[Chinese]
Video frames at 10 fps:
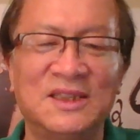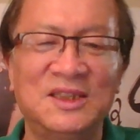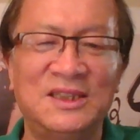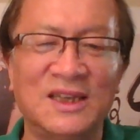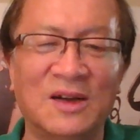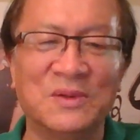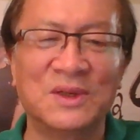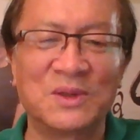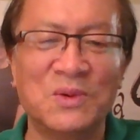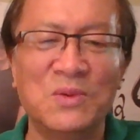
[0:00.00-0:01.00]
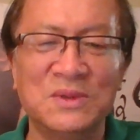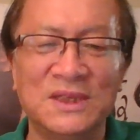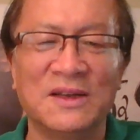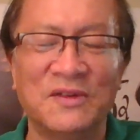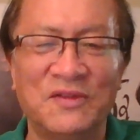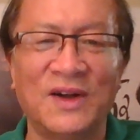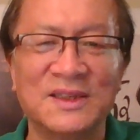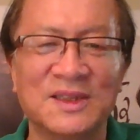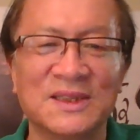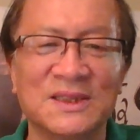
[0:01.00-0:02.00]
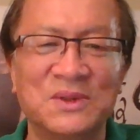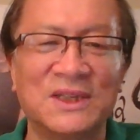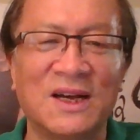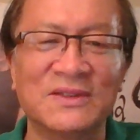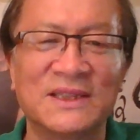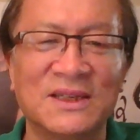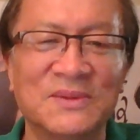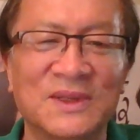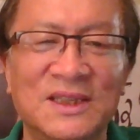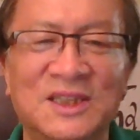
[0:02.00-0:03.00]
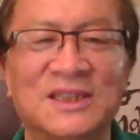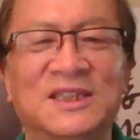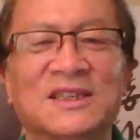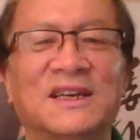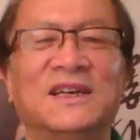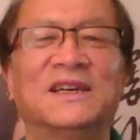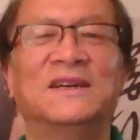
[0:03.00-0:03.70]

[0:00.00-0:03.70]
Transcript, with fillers: 既掌握了公检法司，又掌握什么意识形态？